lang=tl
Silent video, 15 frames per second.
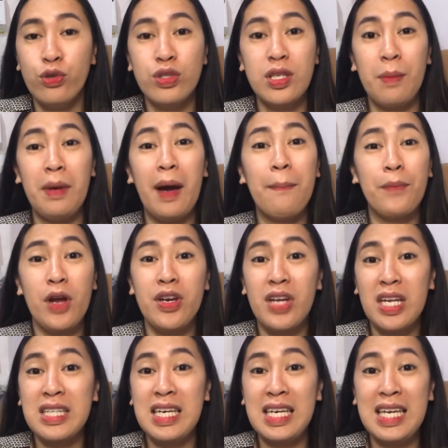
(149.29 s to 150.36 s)
dun sa mga
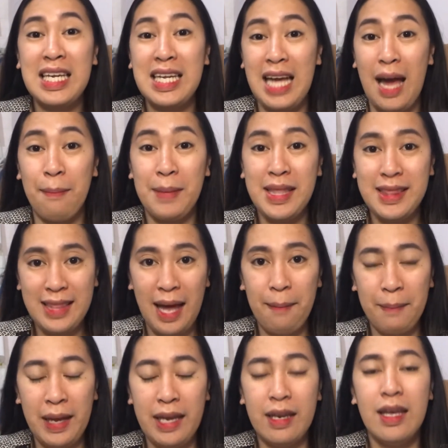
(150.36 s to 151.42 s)
product na ginagamit namin namin.